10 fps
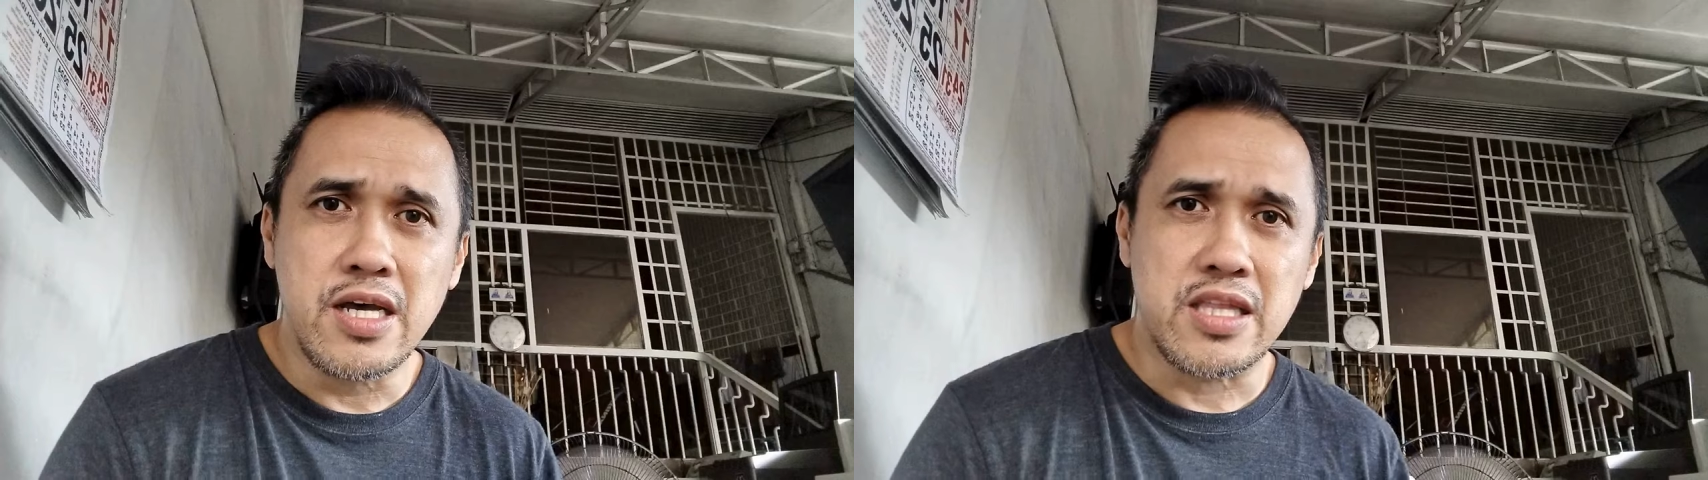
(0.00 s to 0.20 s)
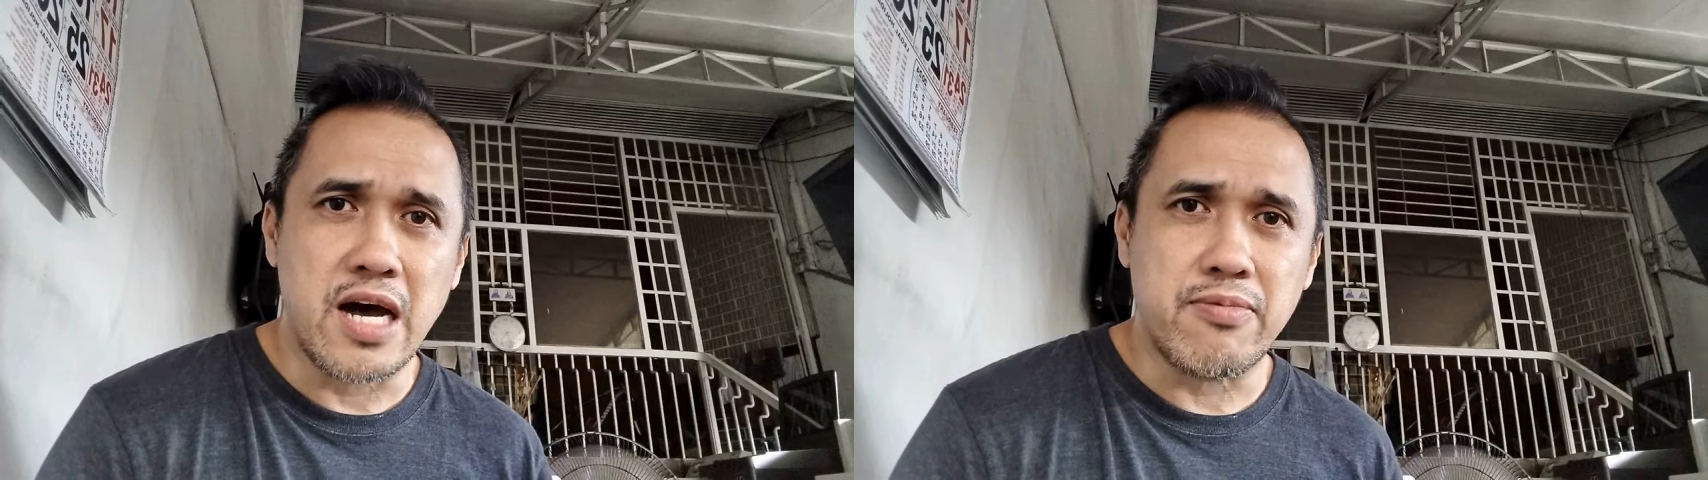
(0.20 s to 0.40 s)

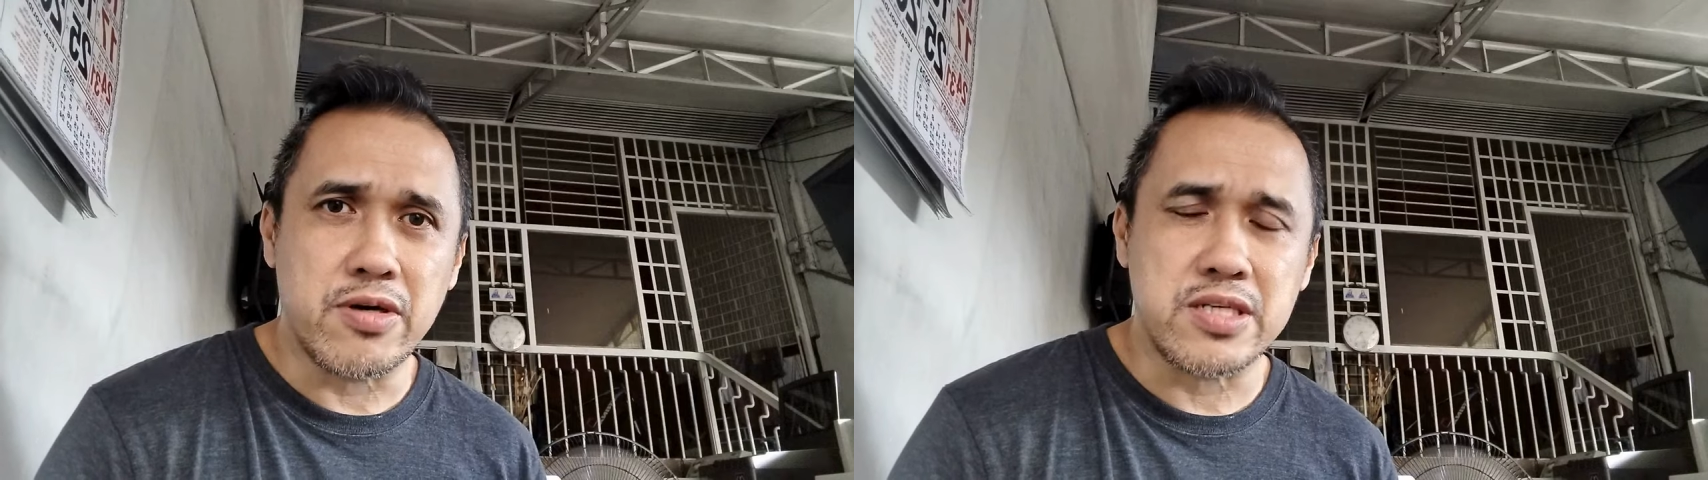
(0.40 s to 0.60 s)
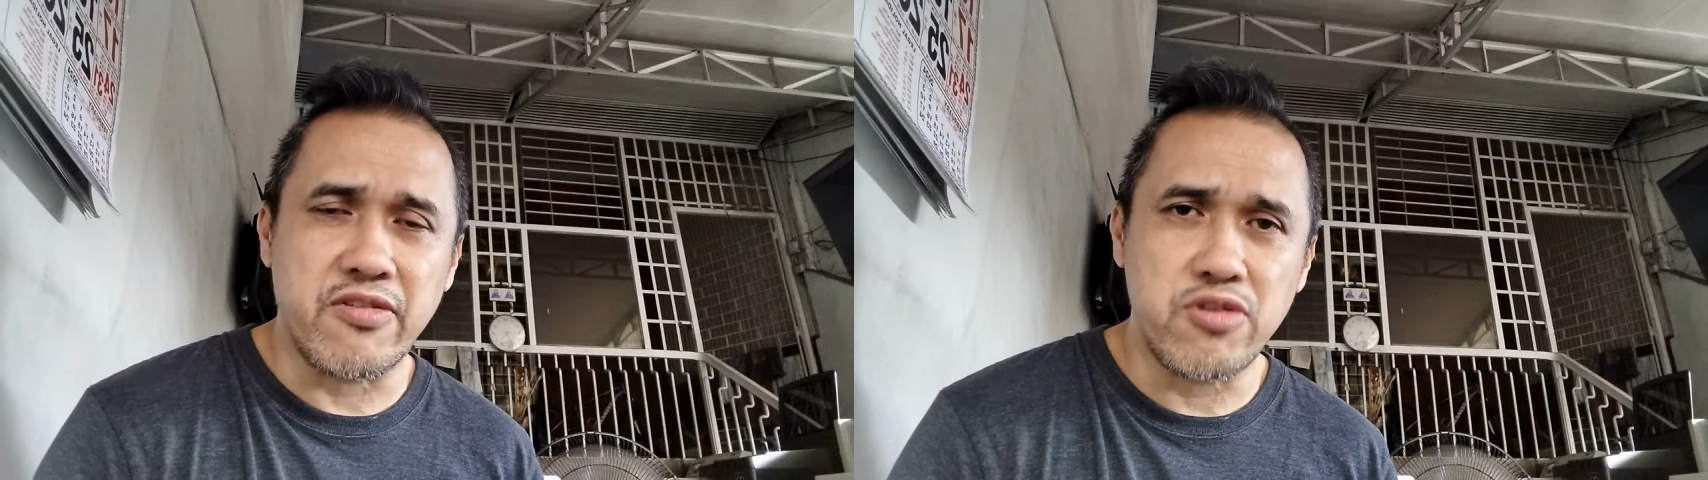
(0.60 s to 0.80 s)

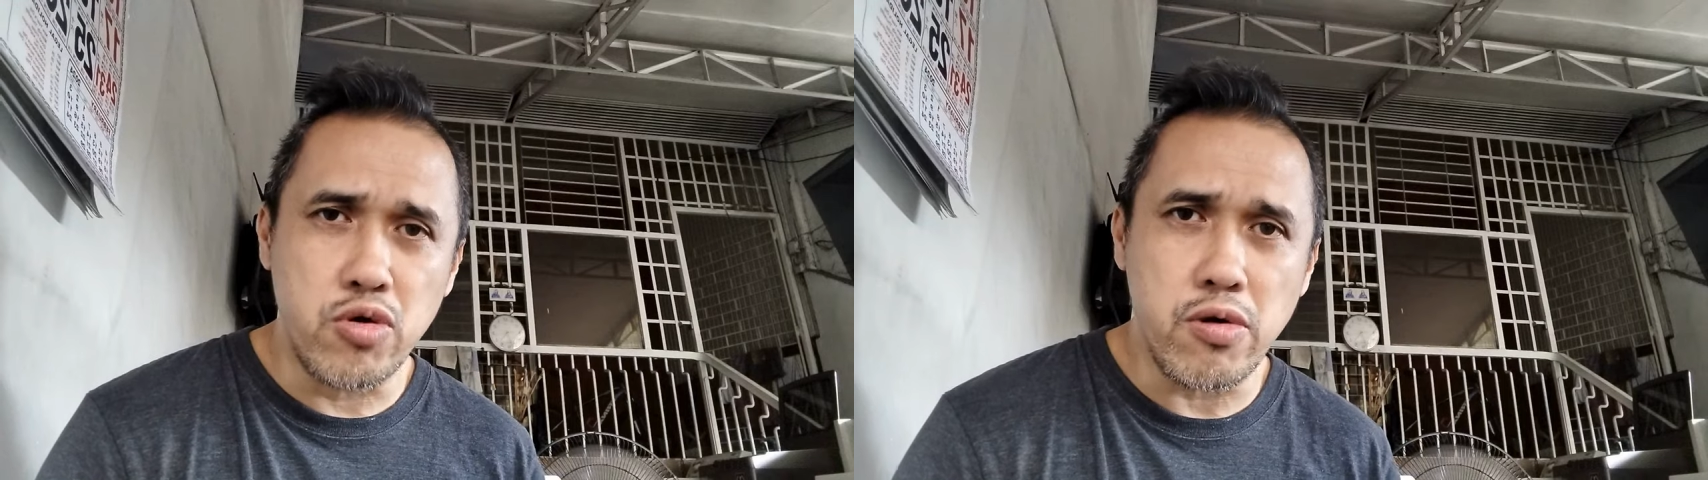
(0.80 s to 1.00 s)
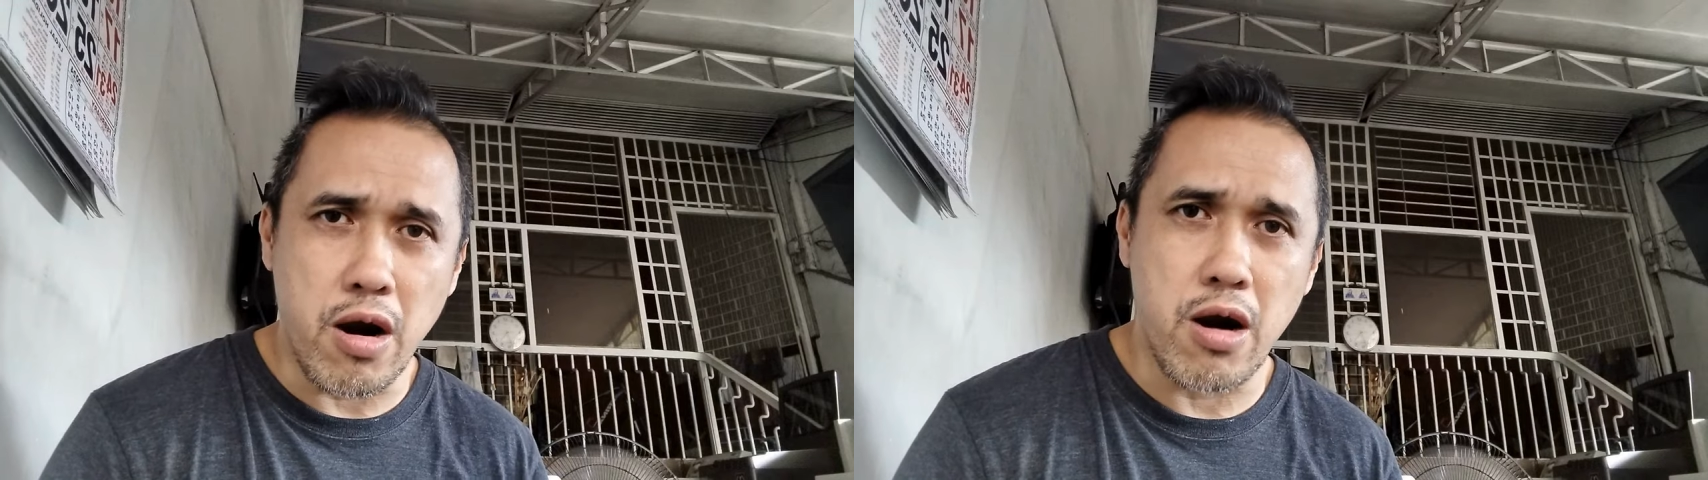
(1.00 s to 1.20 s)
Tapos a
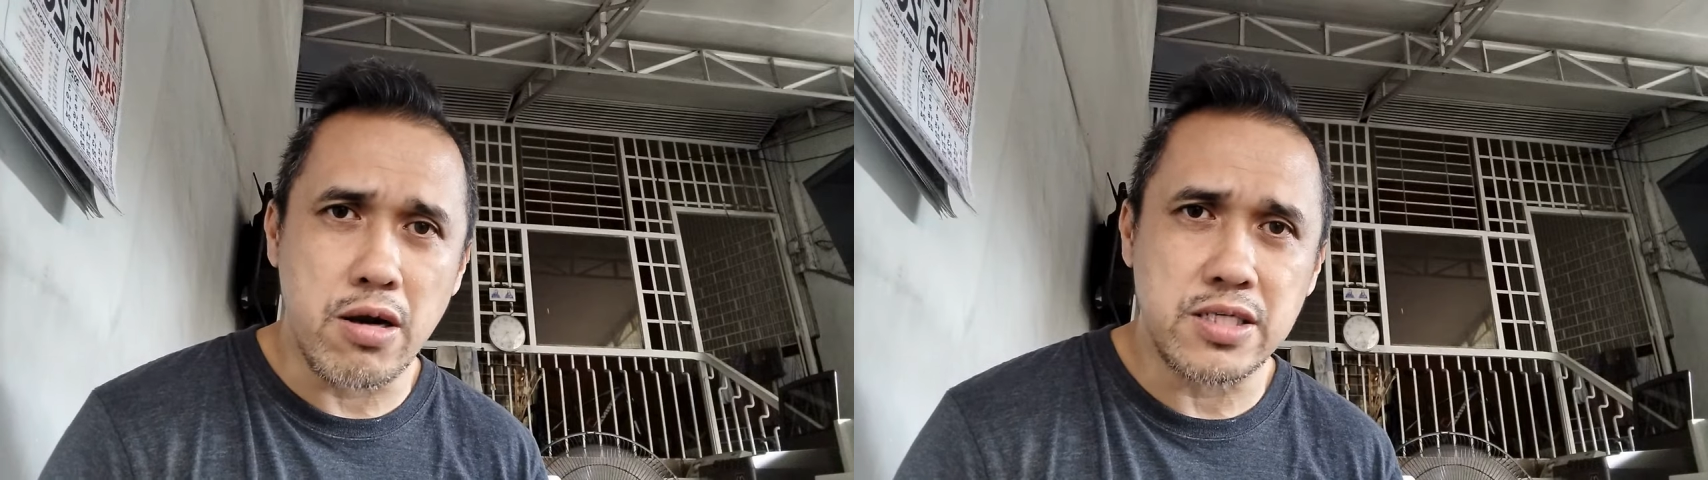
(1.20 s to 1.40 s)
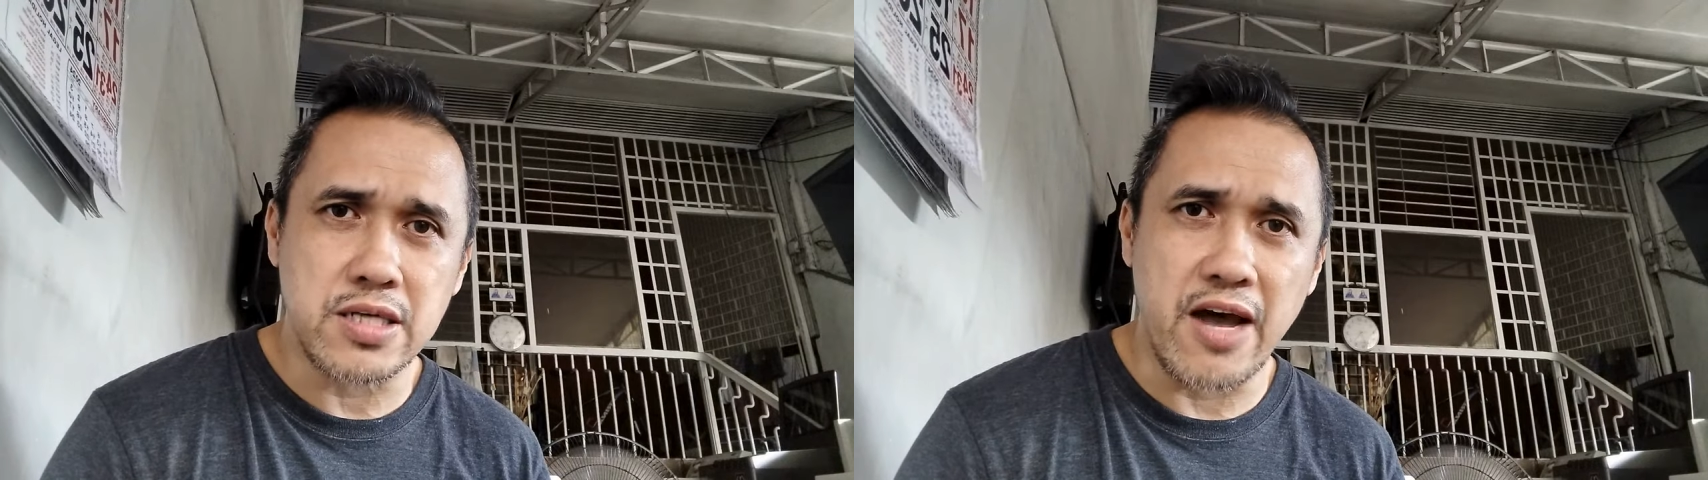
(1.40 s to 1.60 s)
few
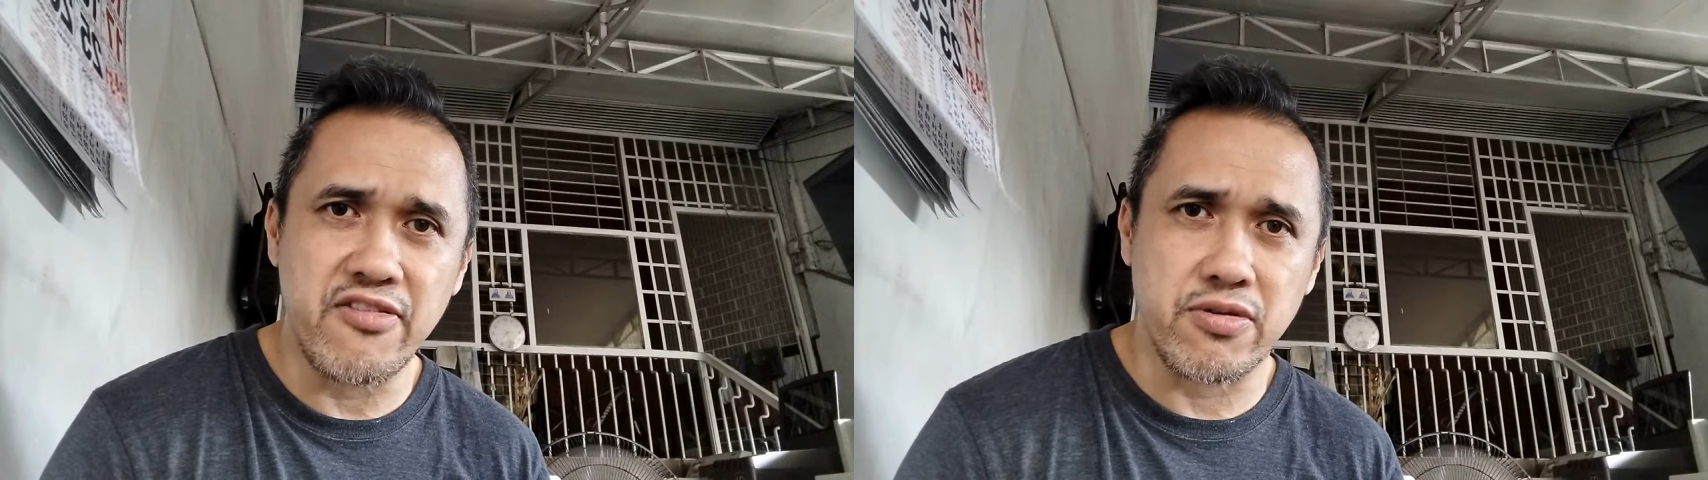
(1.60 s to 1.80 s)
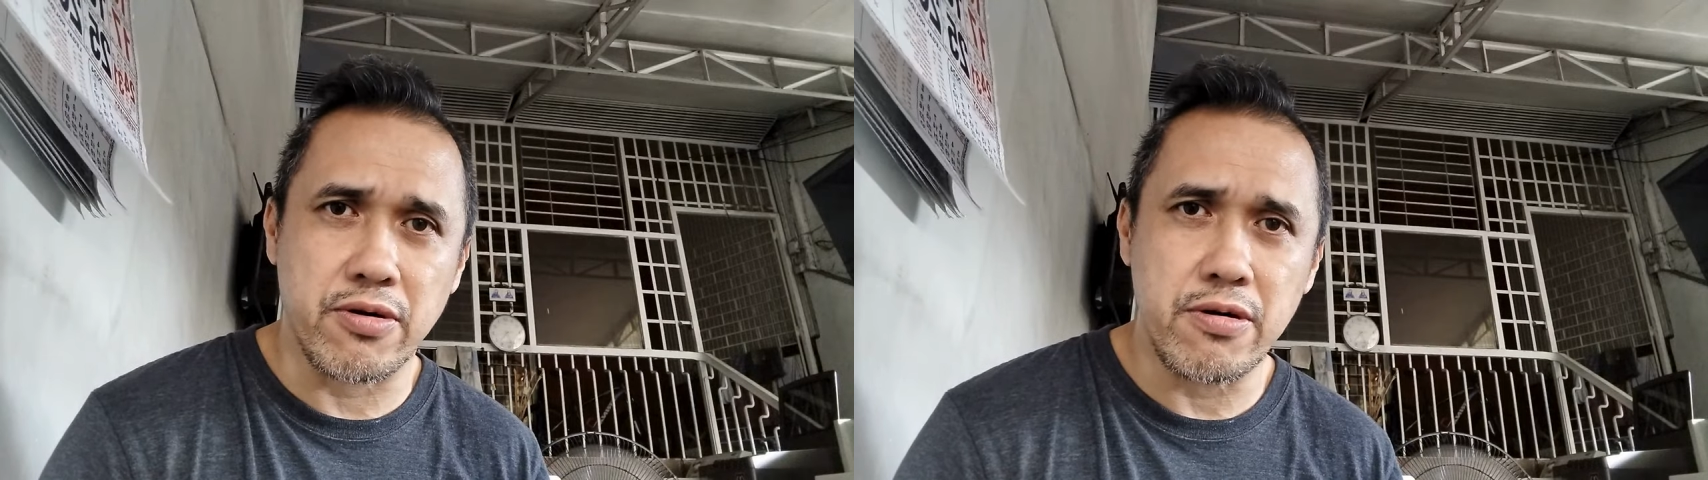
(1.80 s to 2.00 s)
hours
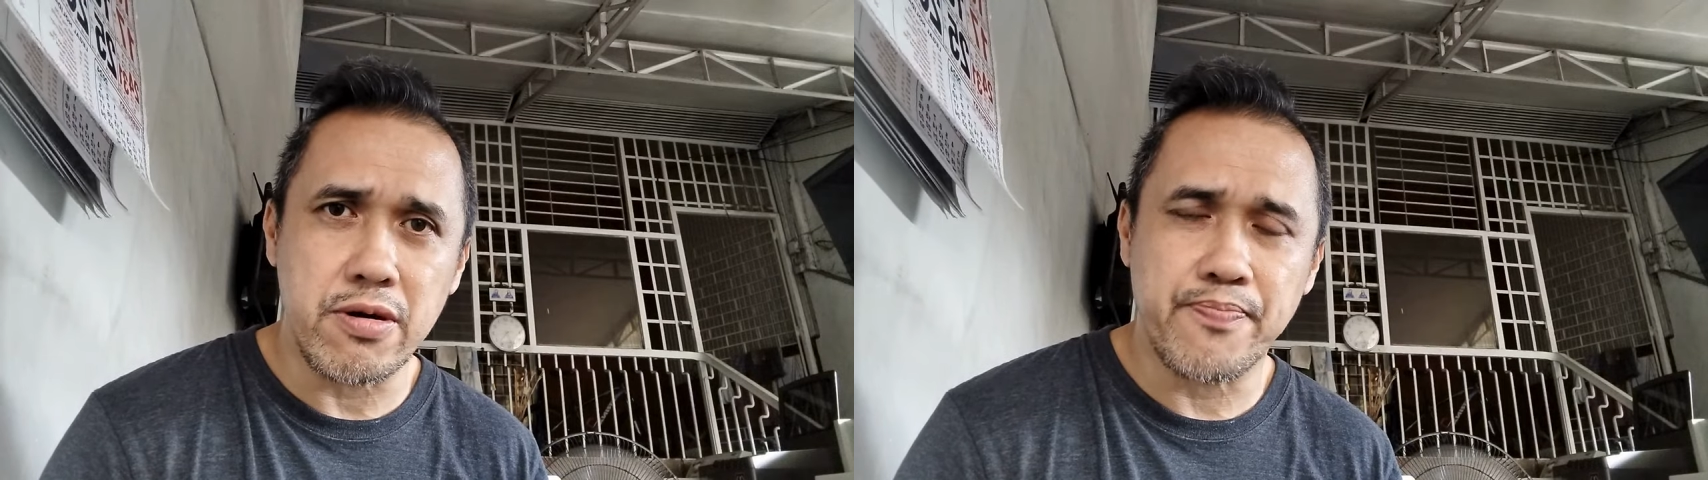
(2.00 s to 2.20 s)
after,